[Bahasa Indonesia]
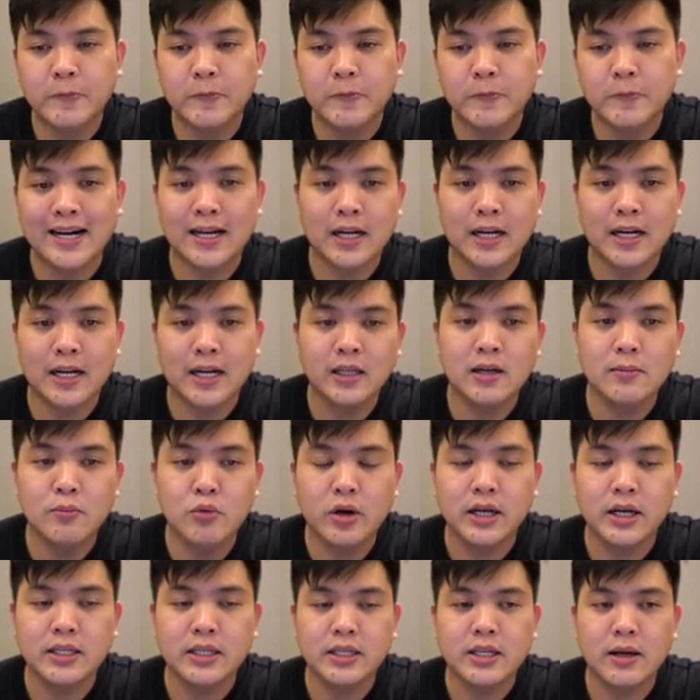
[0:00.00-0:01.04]
jarang ya
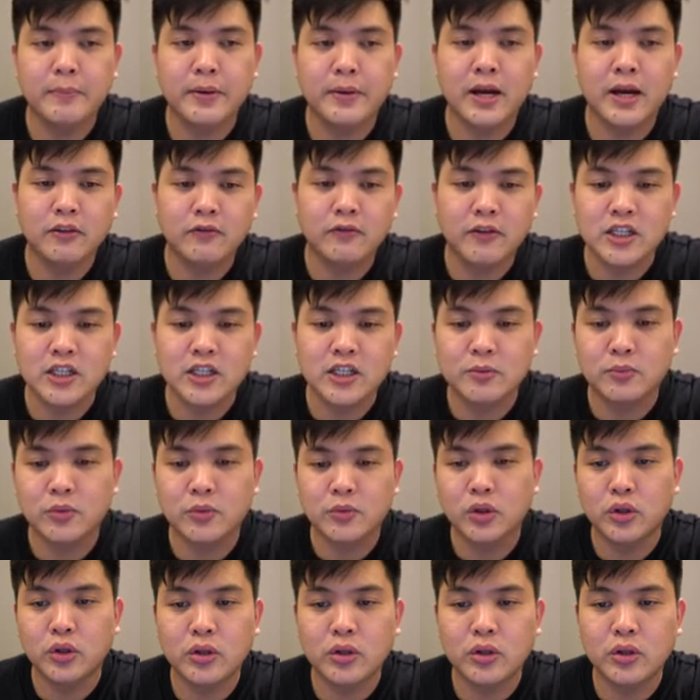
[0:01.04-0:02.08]
buka sampai advanced
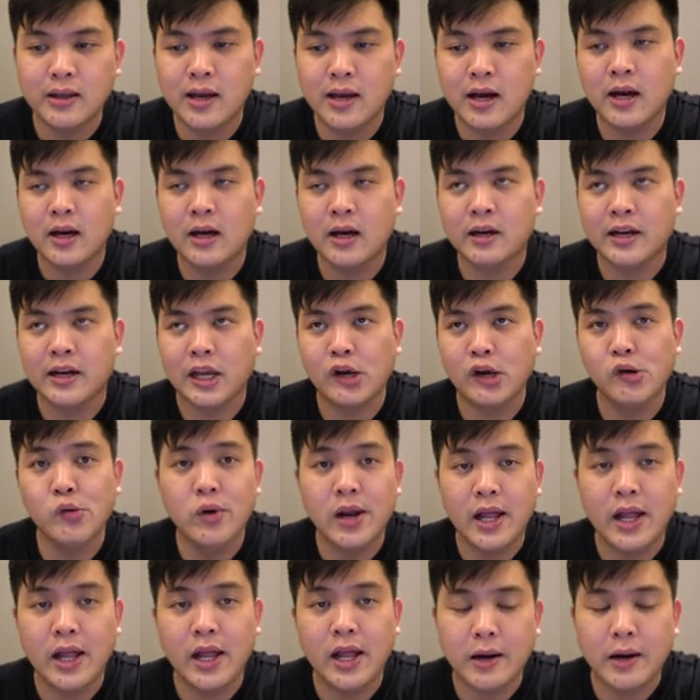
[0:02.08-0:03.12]
mode yang
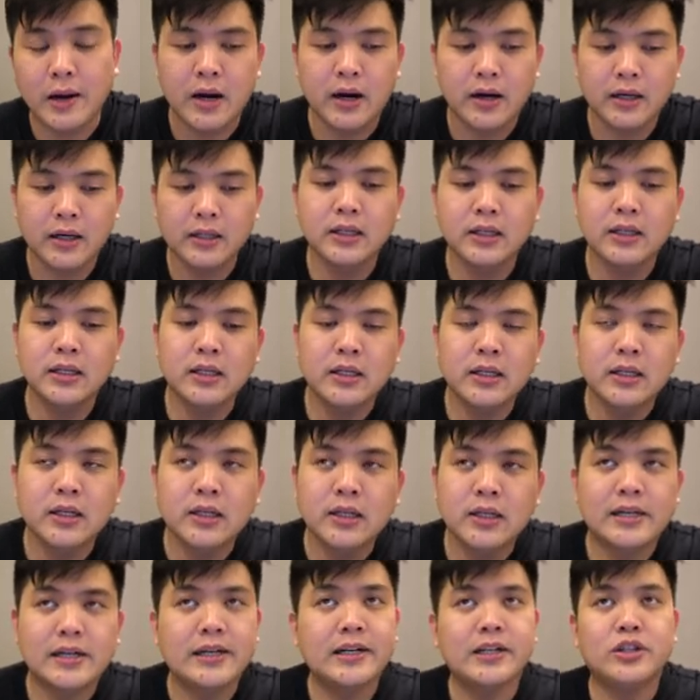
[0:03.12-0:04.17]
reguler banget
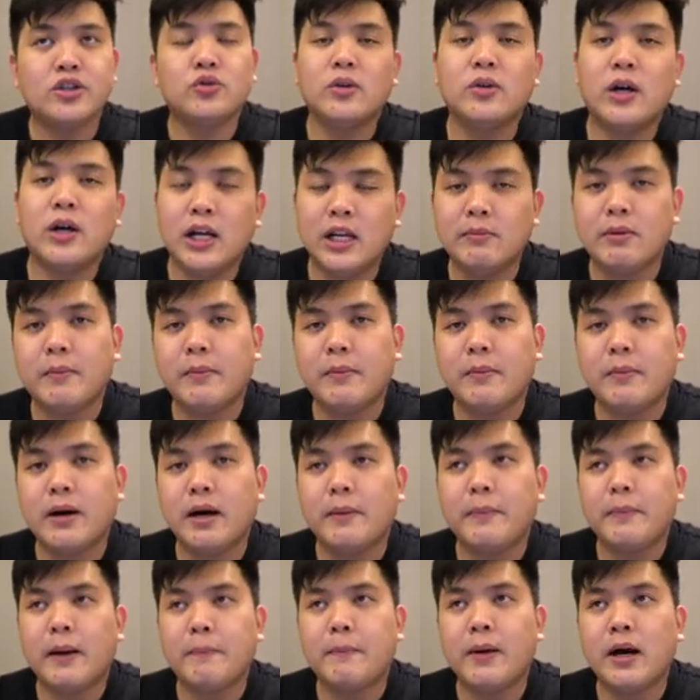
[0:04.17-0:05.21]
kecuali
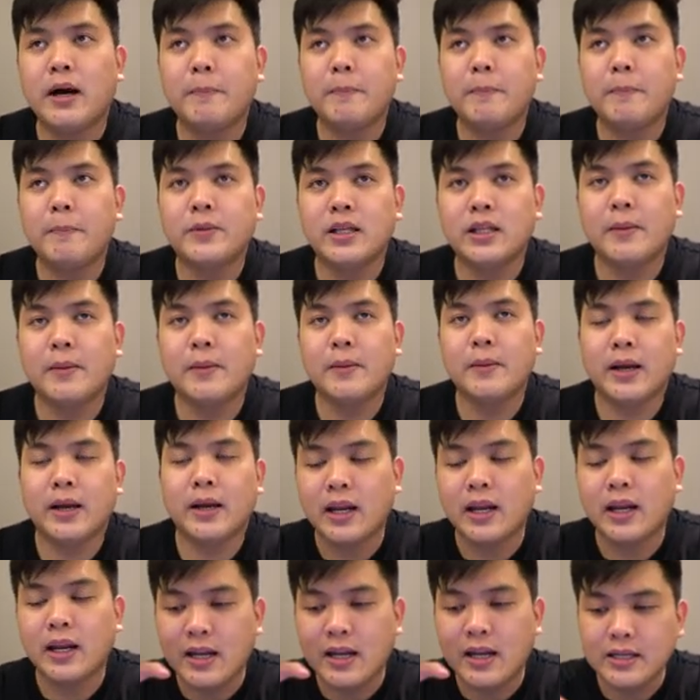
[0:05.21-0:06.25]
memang memang kita
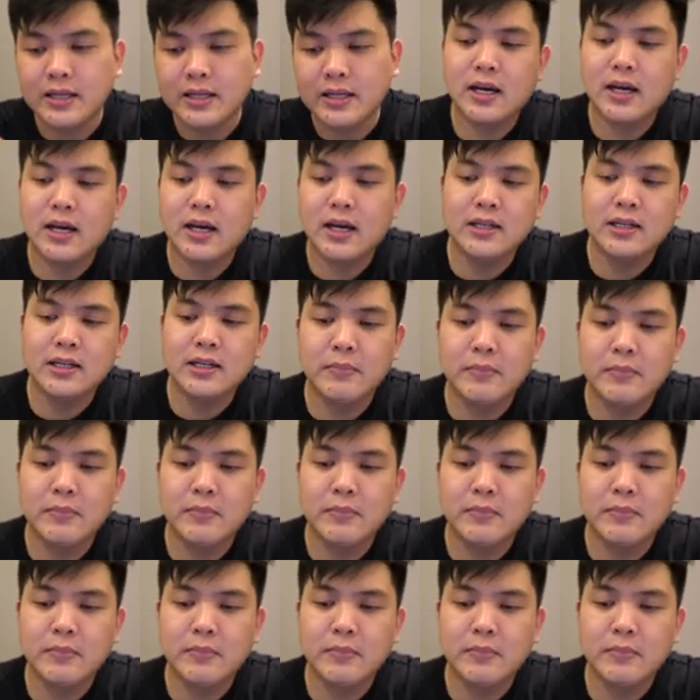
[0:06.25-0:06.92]
pengen analisa deep